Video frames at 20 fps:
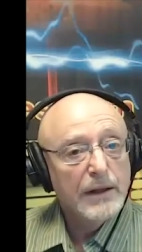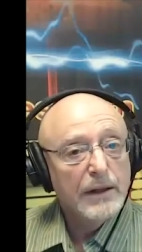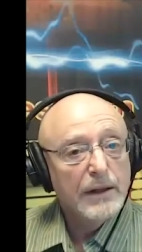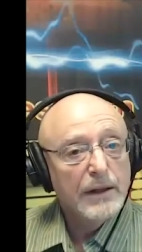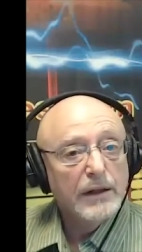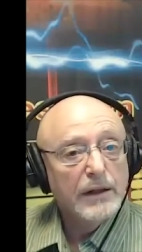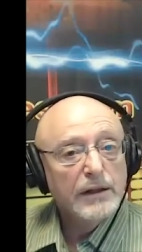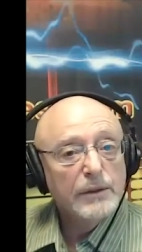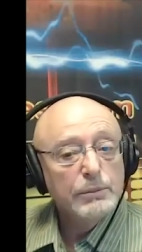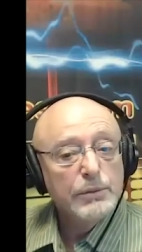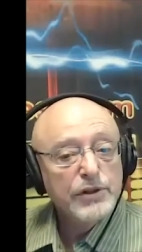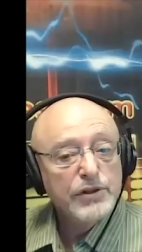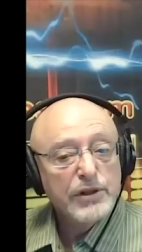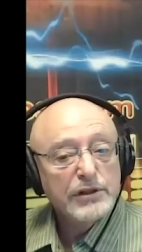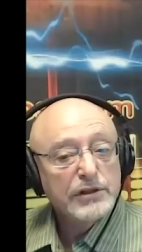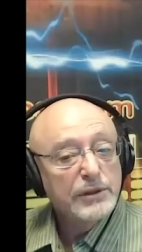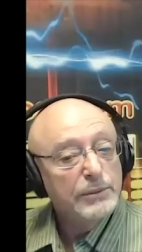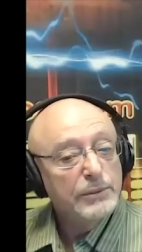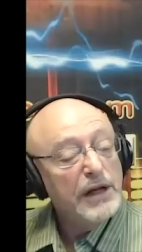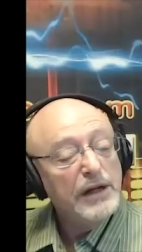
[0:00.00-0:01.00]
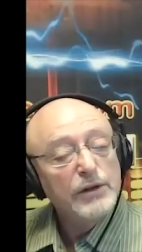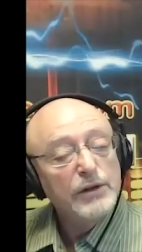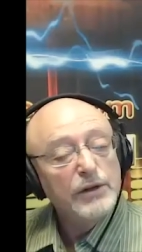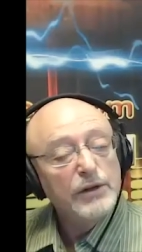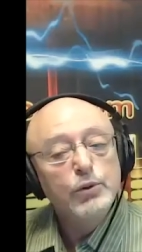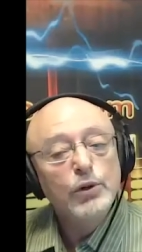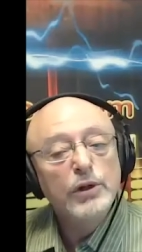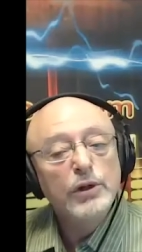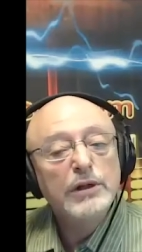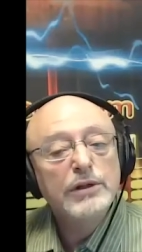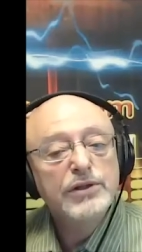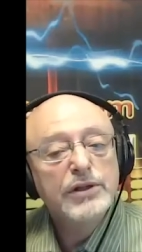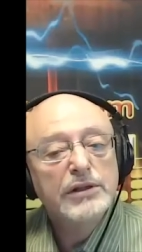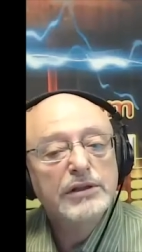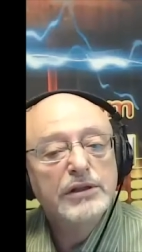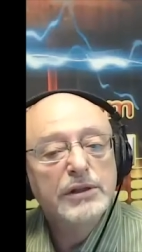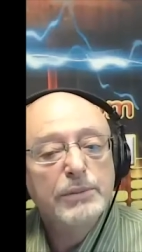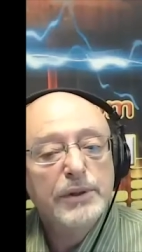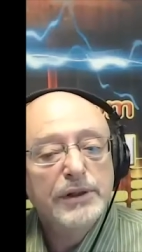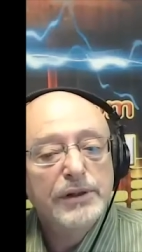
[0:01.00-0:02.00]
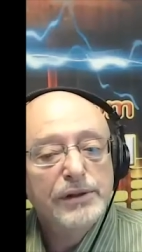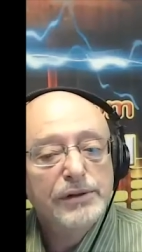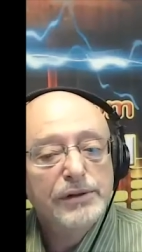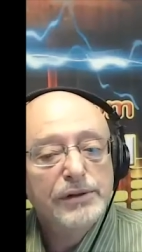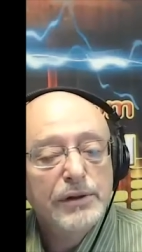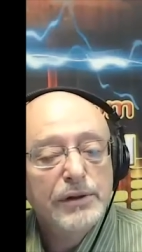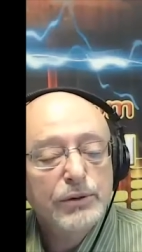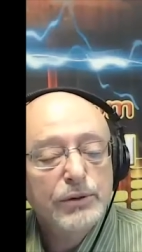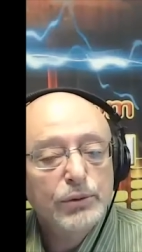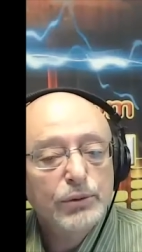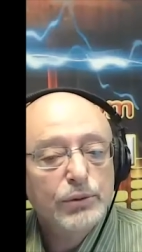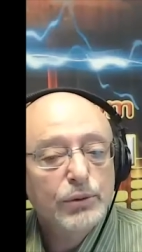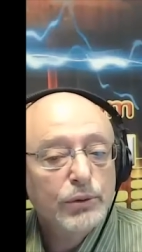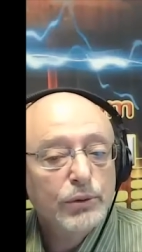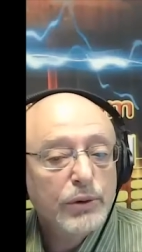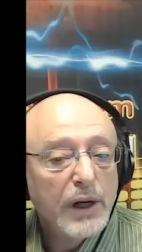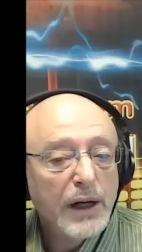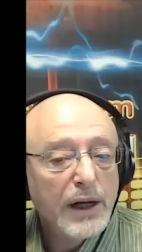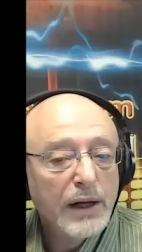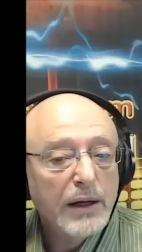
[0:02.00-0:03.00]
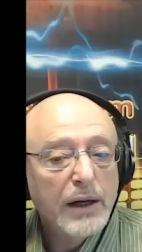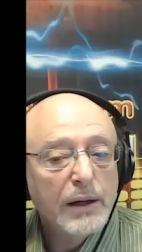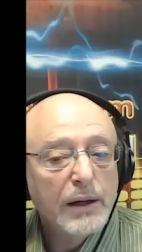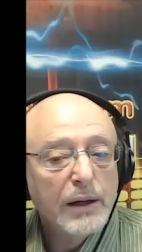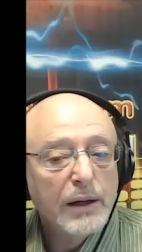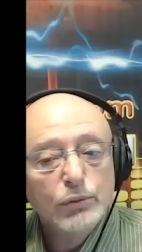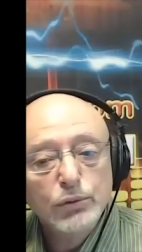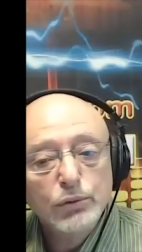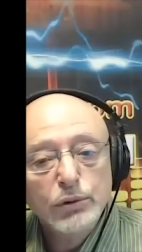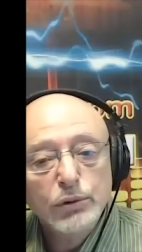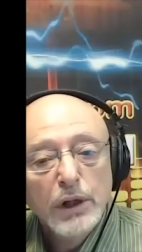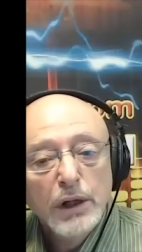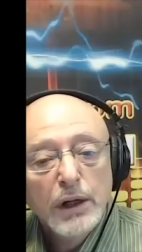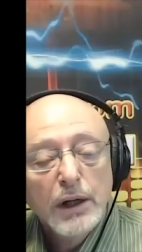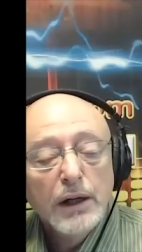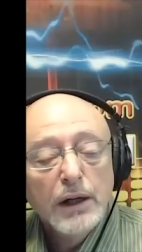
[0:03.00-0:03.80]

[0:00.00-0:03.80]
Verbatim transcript: надо быть честным. Я не понял, честным по отношению куда, кому.